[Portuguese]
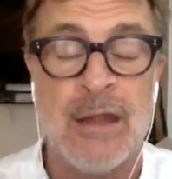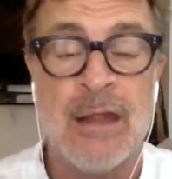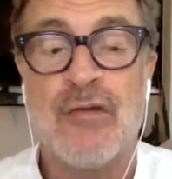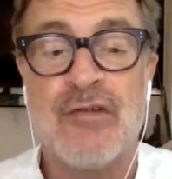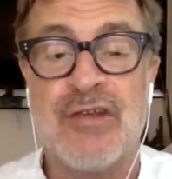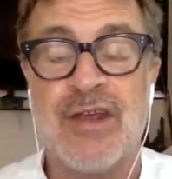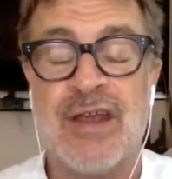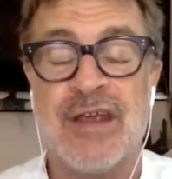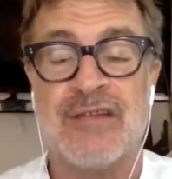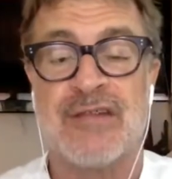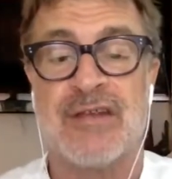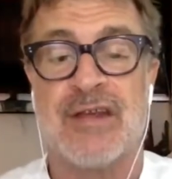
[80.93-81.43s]
Ou
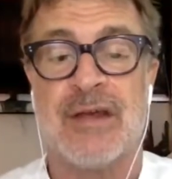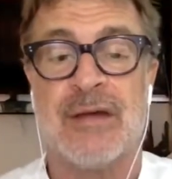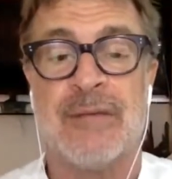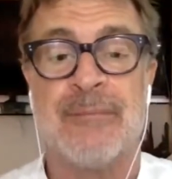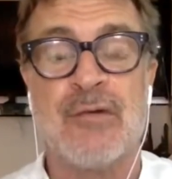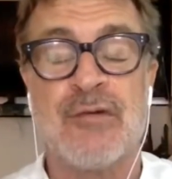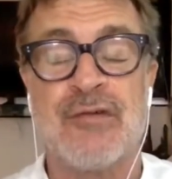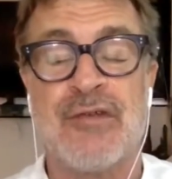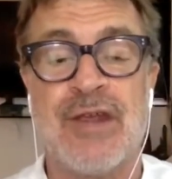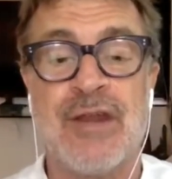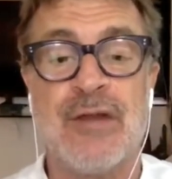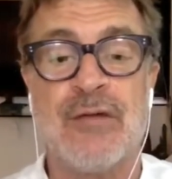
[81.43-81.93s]
seja,
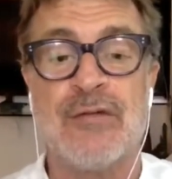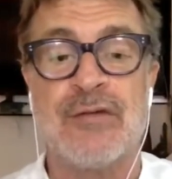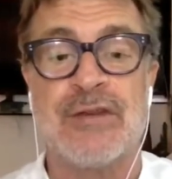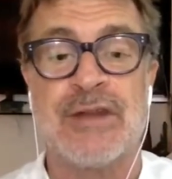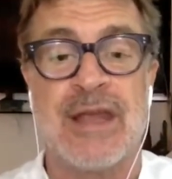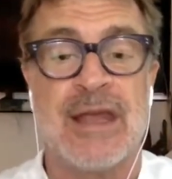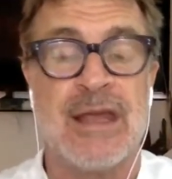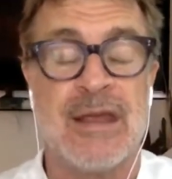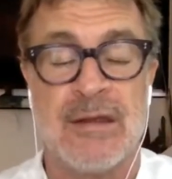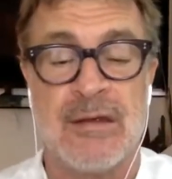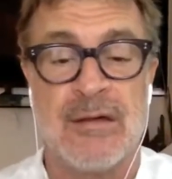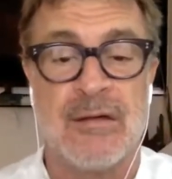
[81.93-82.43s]
você não
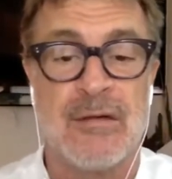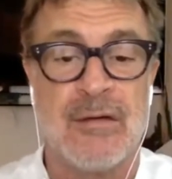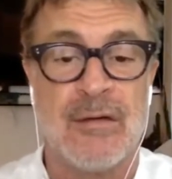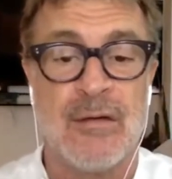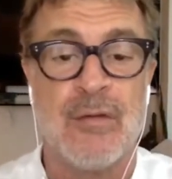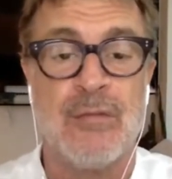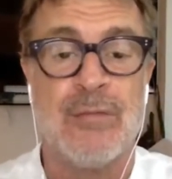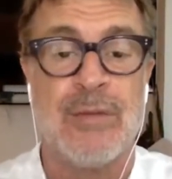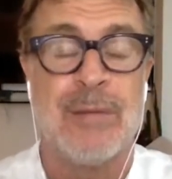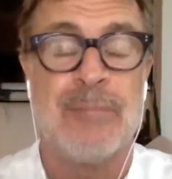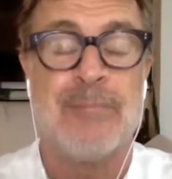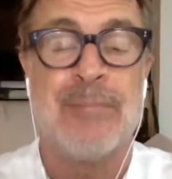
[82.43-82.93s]
tem
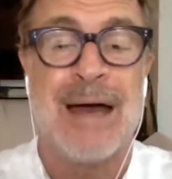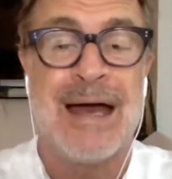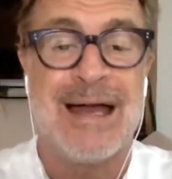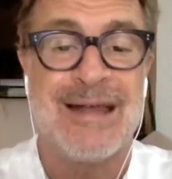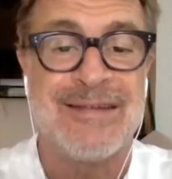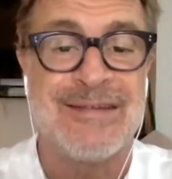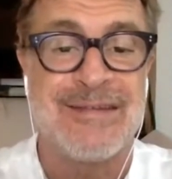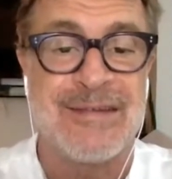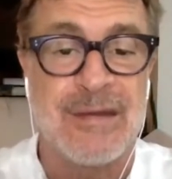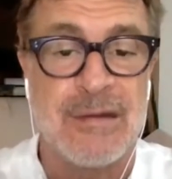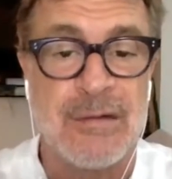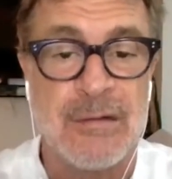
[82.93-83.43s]
uma
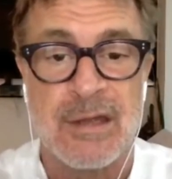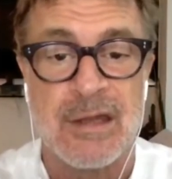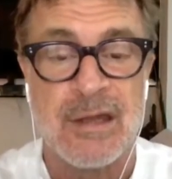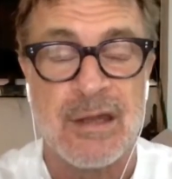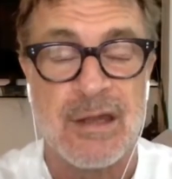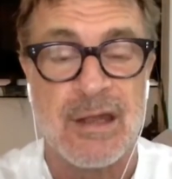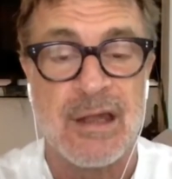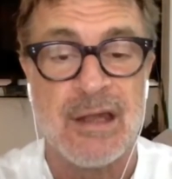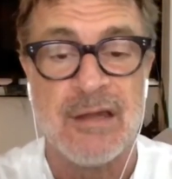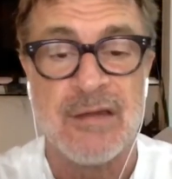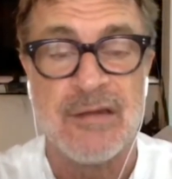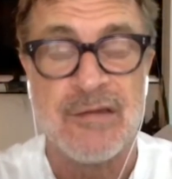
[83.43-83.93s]
base que
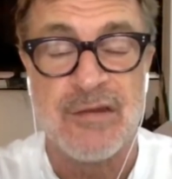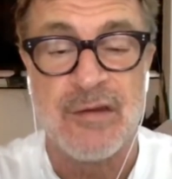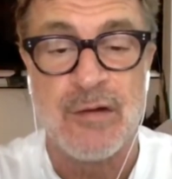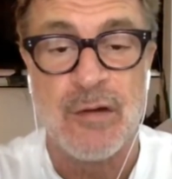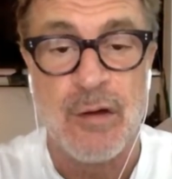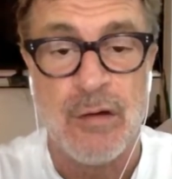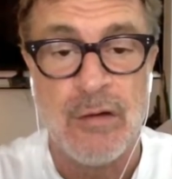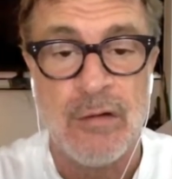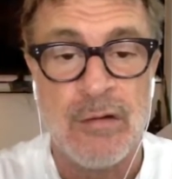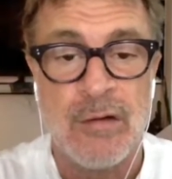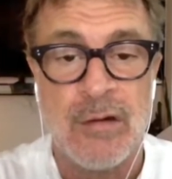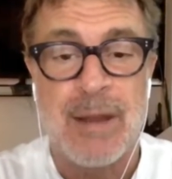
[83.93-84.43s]
ninguém lhe
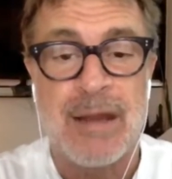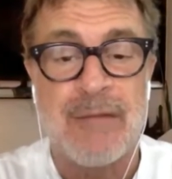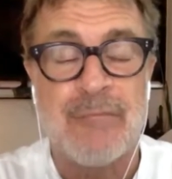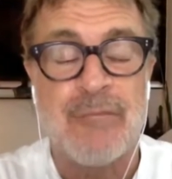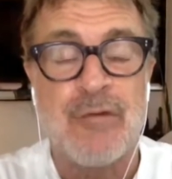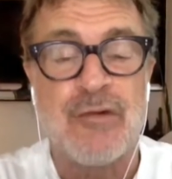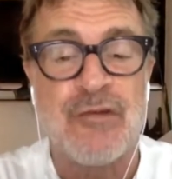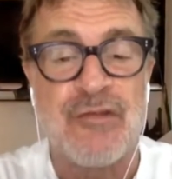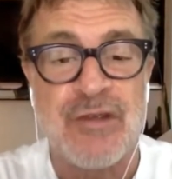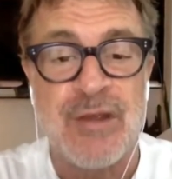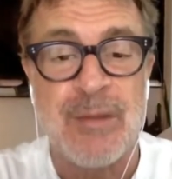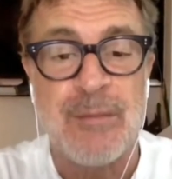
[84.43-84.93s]
ensinou, para
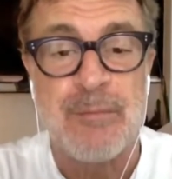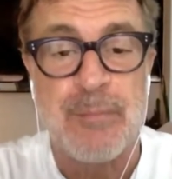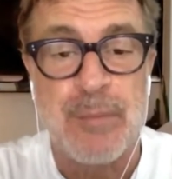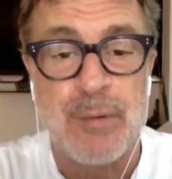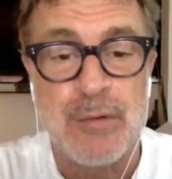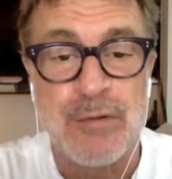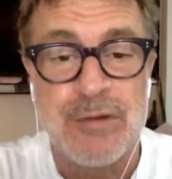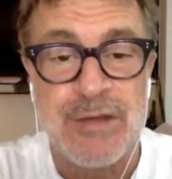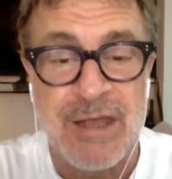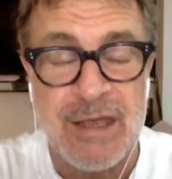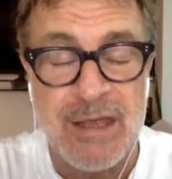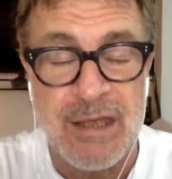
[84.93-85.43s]
você
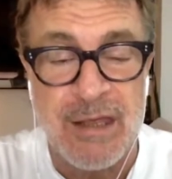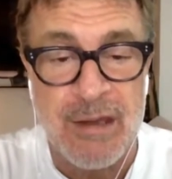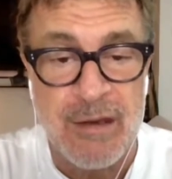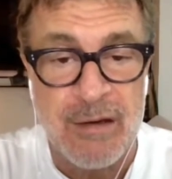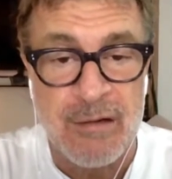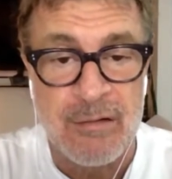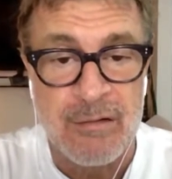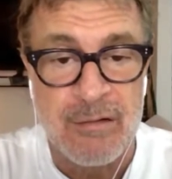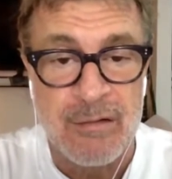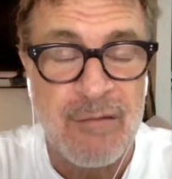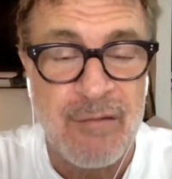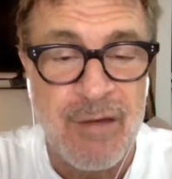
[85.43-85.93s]

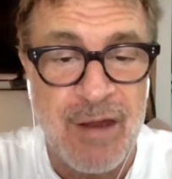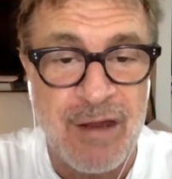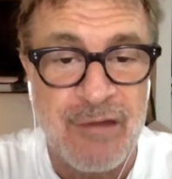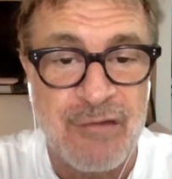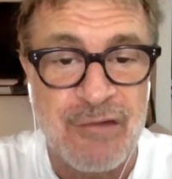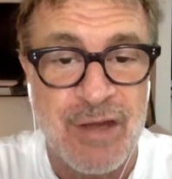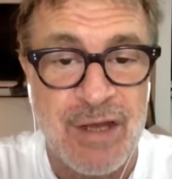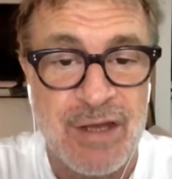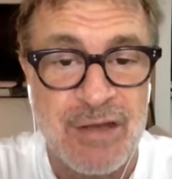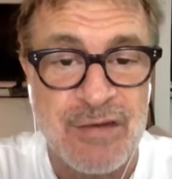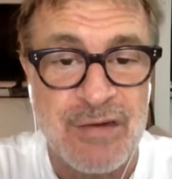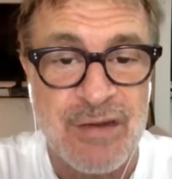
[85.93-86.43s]
poder levar
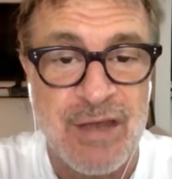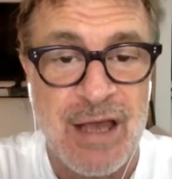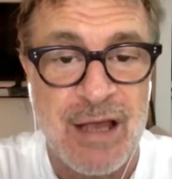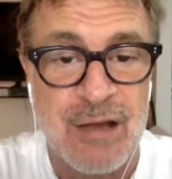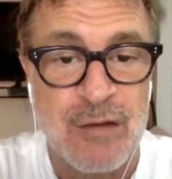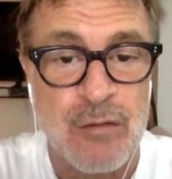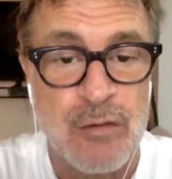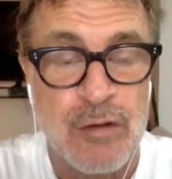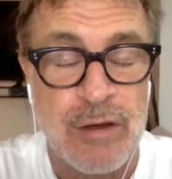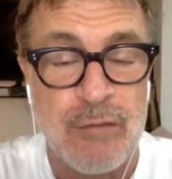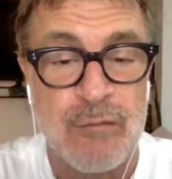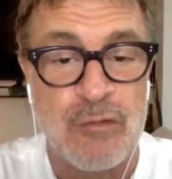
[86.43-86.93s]
adiante
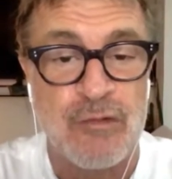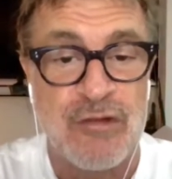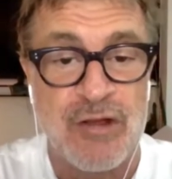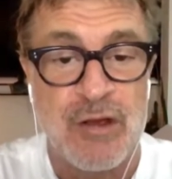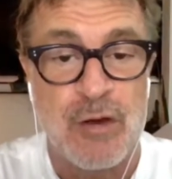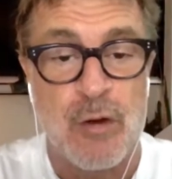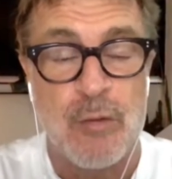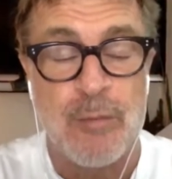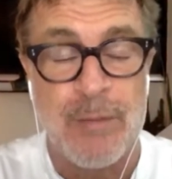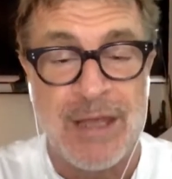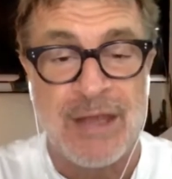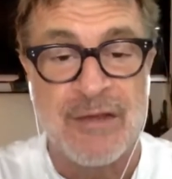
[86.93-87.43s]
algo que você
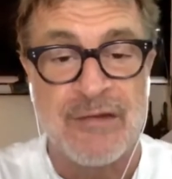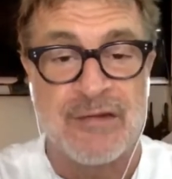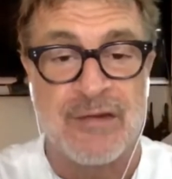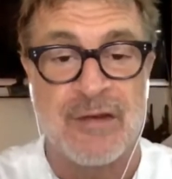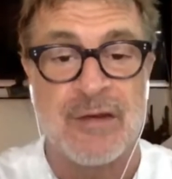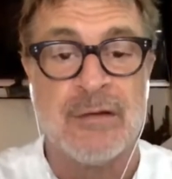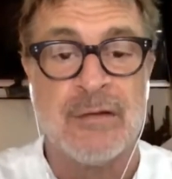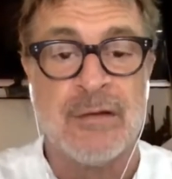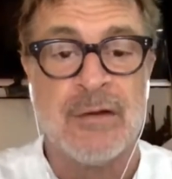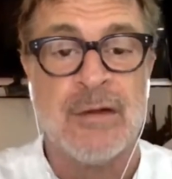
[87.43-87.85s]
começa.